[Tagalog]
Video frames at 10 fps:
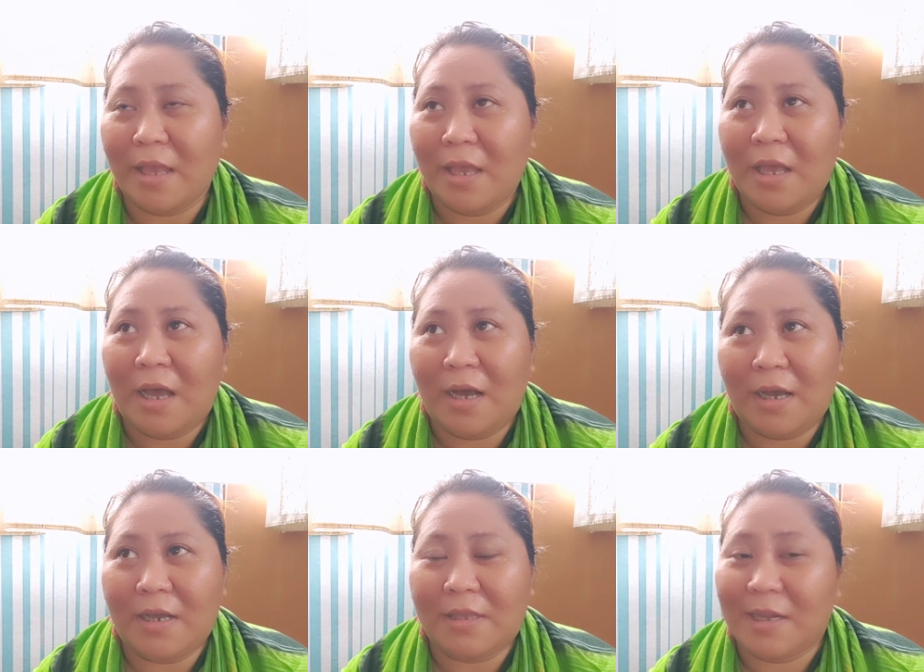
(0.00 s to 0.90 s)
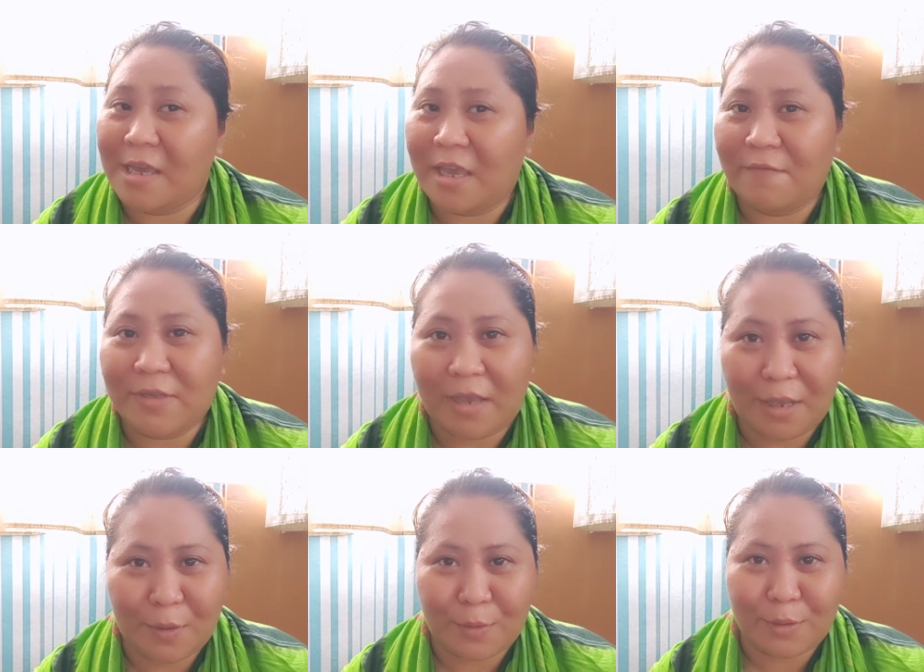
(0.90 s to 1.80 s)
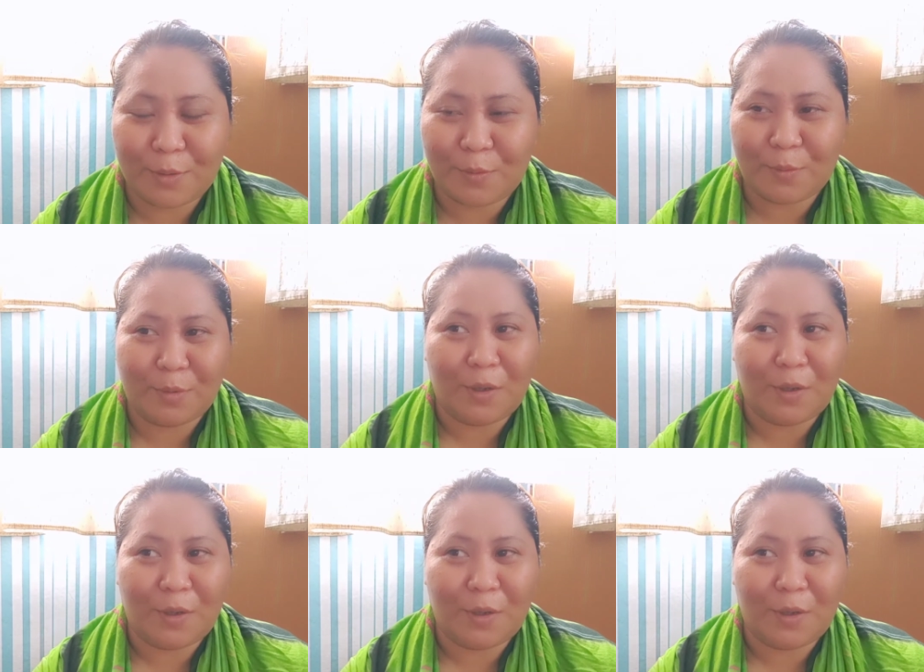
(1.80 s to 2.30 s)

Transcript: hanggang 3 gives, ganon. So, yun.